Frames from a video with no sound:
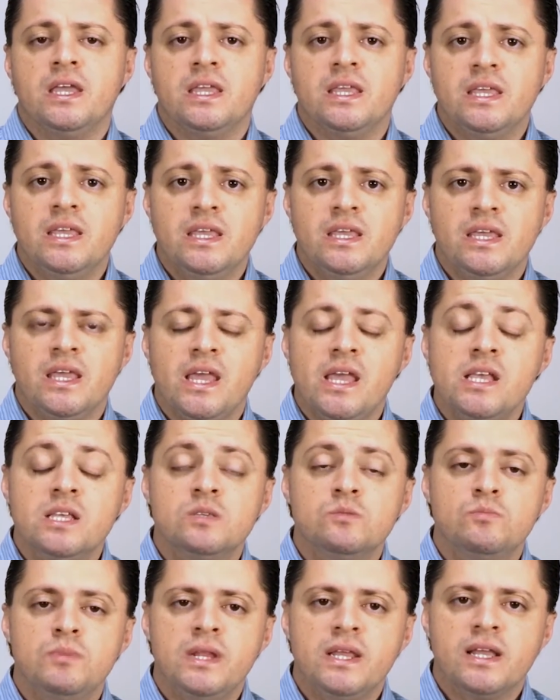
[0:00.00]
e
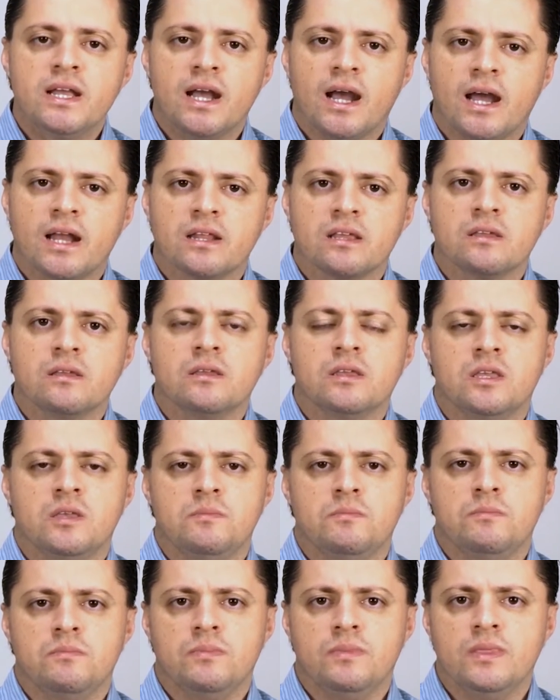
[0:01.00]
explicar
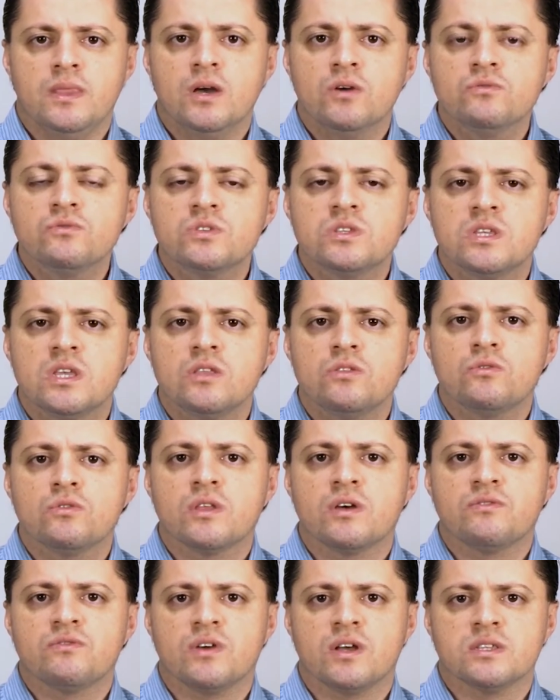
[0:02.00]
que, não sendo
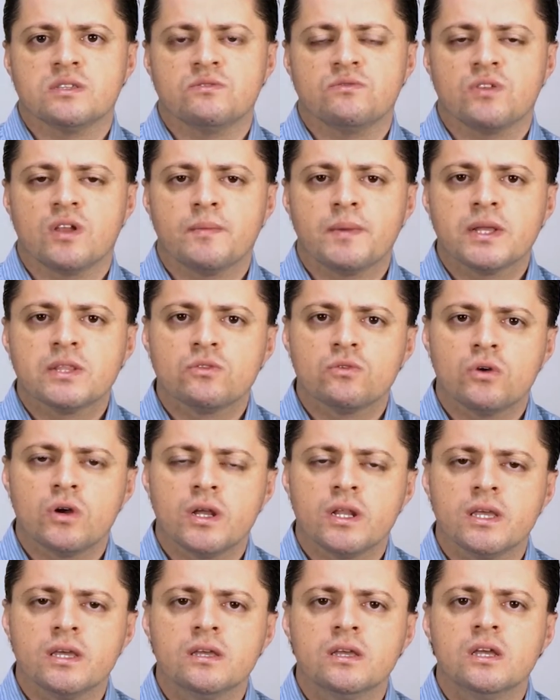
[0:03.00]
na fase
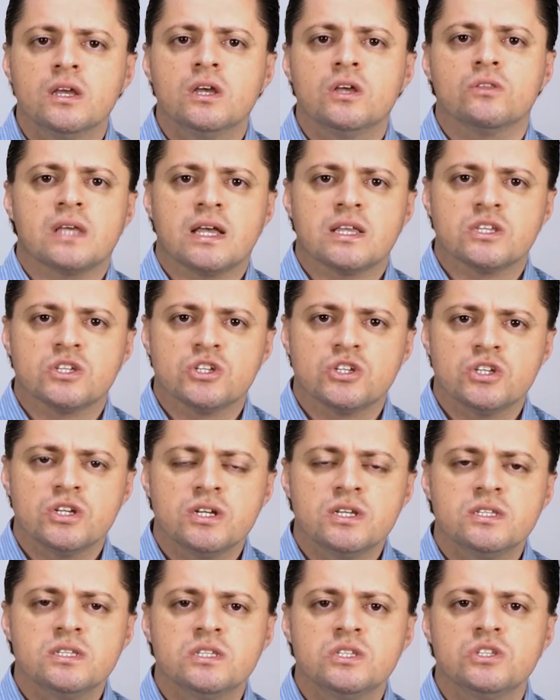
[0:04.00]
inflamatória, as
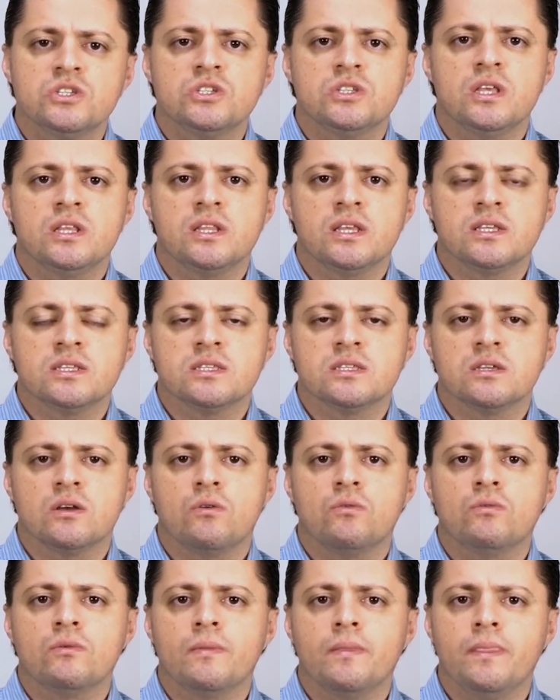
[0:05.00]
chances de
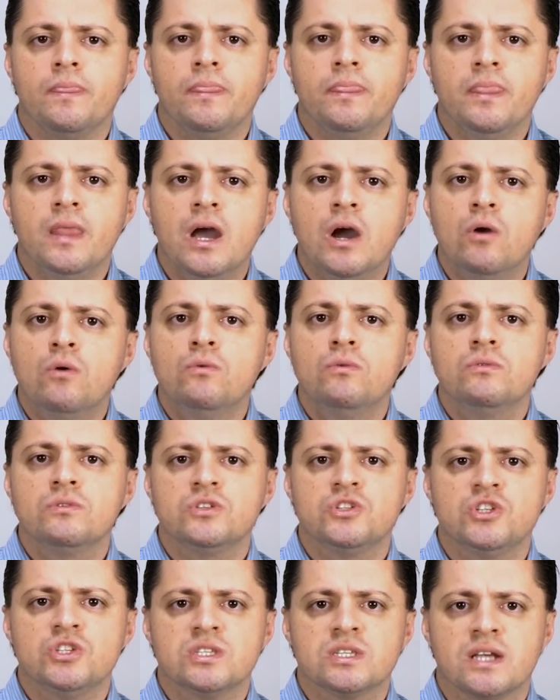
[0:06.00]
detecção não
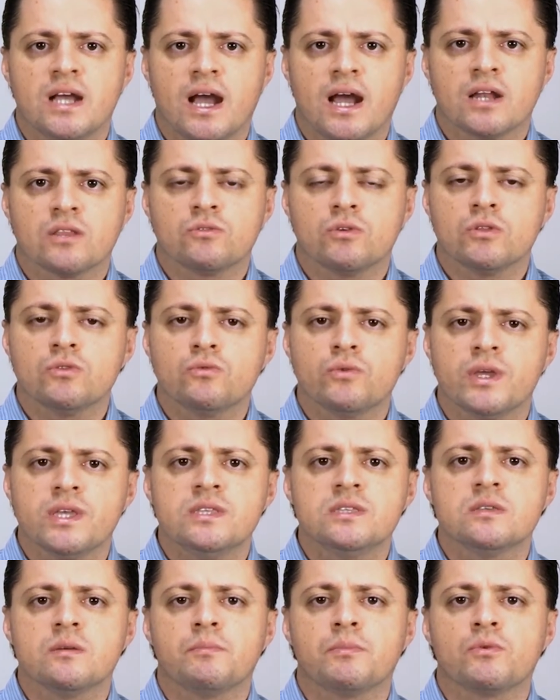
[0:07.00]
descartam a
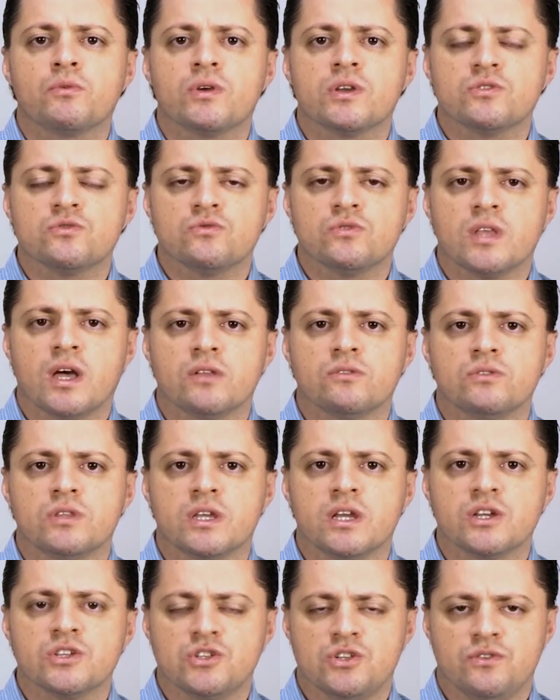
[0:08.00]
doença para um resultado
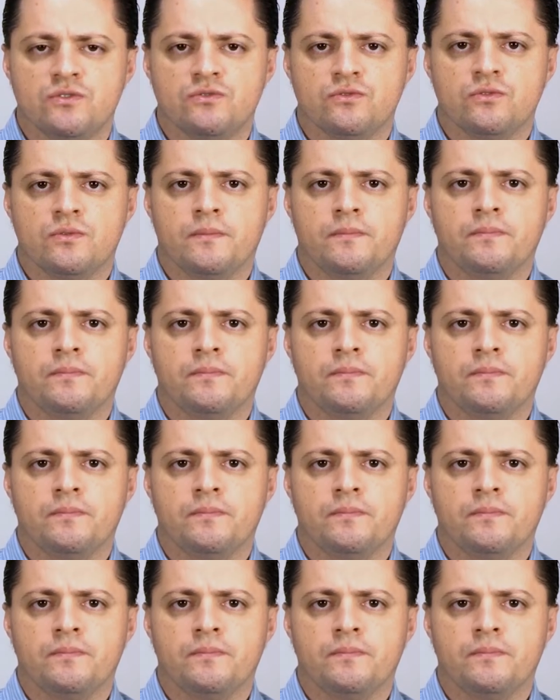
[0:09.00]
negativo.